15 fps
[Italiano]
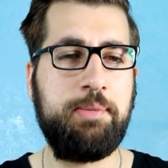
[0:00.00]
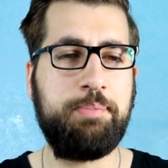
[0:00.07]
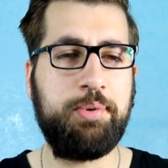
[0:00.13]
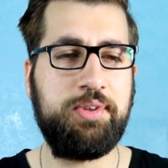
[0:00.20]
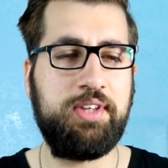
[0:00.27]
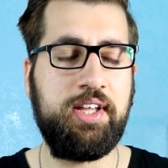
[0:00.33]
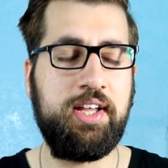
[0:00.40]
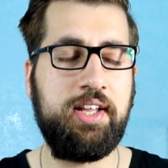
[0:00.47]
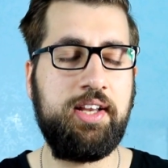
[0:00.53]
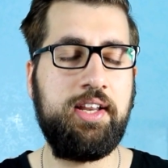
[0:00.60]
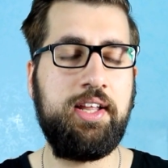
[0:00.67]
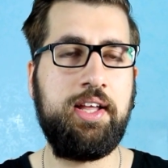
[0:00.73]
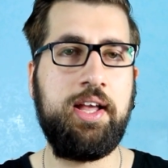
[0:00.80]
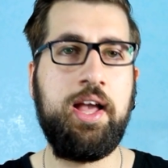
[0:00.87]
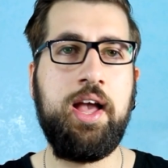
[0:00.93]

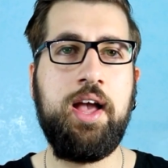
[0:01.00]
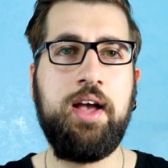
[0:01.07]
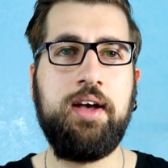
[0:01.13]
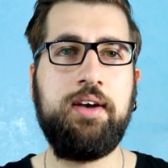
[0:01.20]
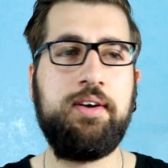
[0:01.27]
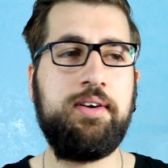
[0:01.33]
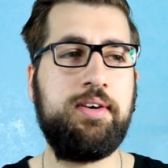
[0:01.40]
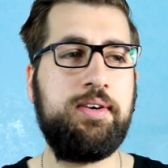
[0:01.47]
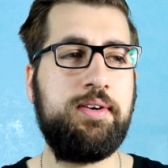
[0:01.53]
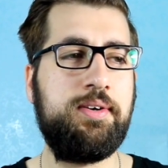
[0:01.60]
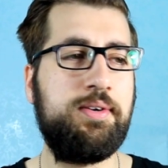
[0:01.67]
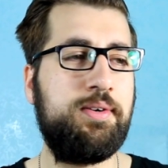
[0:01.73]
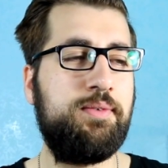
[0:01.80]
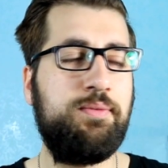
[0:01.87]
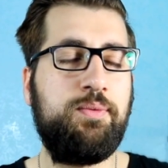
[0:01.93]
nipotini,
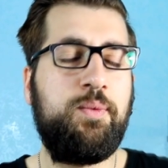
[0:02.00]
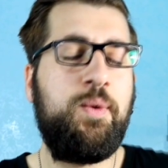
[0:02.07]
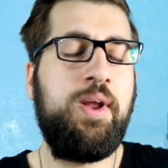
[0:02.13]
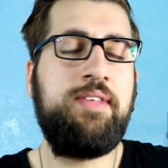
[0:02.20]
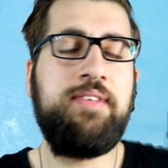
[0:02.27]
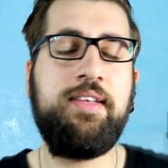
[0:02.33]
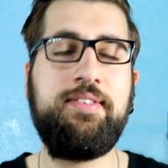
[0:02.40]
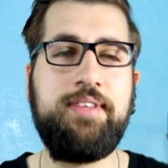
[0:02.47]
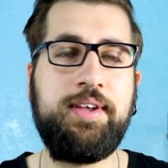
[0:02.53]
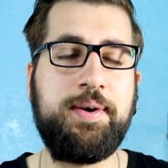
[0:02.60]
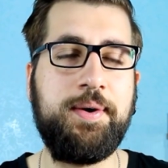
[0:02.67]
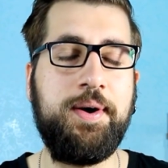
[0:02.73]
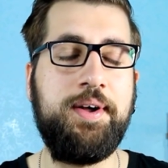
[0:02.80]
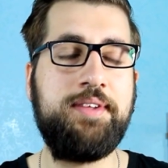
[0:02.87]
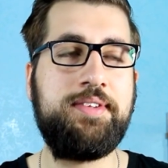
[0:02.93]
eh, qualsiasi
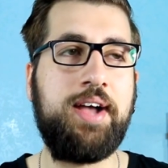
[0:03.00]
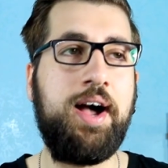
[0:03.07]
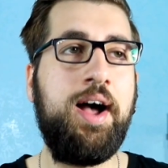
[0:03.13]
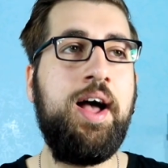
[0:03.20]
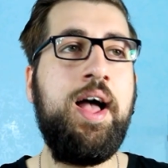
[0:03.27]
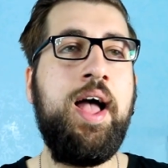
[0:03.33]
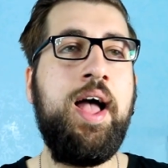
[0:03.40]
cosa.